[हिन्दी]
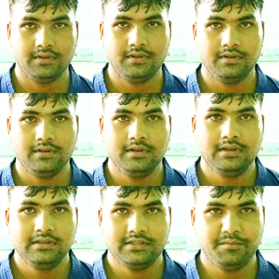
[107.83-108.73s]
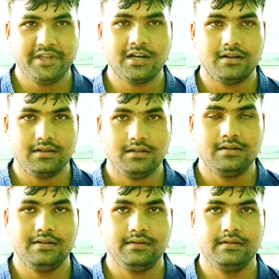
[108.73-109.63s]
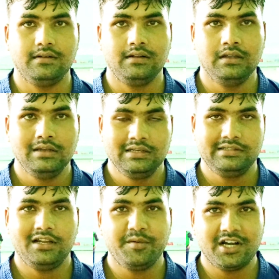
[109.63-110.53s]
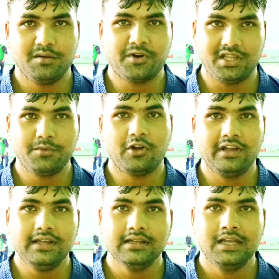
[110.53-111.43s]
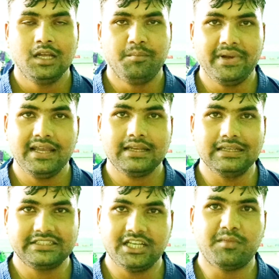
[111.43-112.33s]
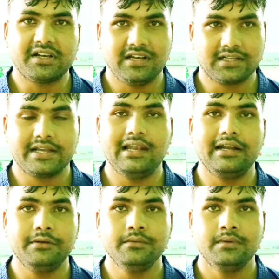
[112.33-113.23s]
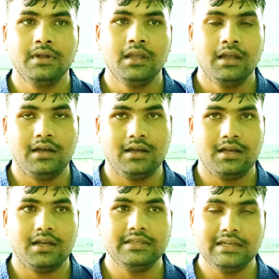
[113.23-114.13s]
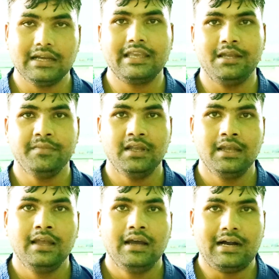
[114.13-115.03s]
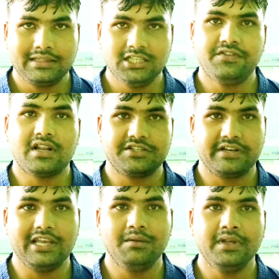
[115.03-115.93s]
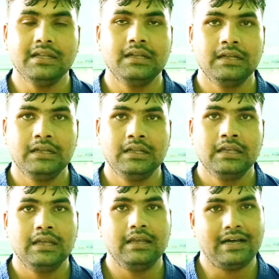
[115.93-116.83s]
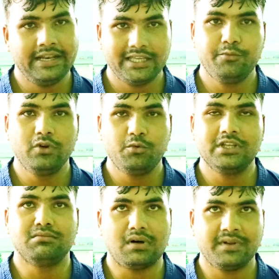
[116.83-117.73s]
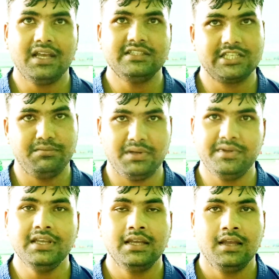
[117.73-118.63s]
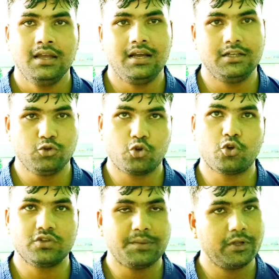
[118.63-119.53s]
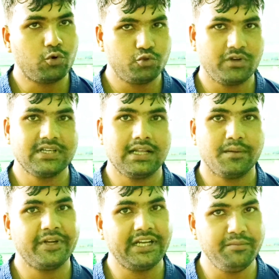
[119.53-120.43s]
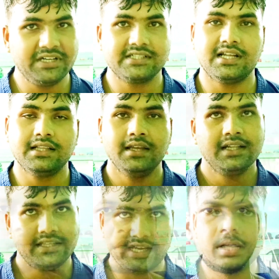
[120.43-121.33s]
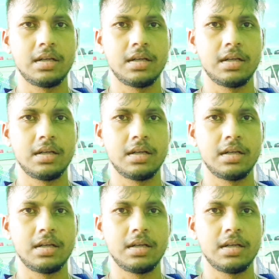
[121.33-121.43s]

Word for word: की तैयारी कर रहे हो सर मेरा कौन सा एज ग्रुप है सर मेरा नाम प्रदीप रॉय है मैं एक स्की मार्शल आर्ट का खिलाड़ी हूँ यह गेम अड़तीसवें राष्ट्रीय खेल में आने की पूरी पूरी संभावना है जिसकी मैं भी जोरों शोरों से अपने कोचों के साथ अपने टीममेट्स के साथ तैयारी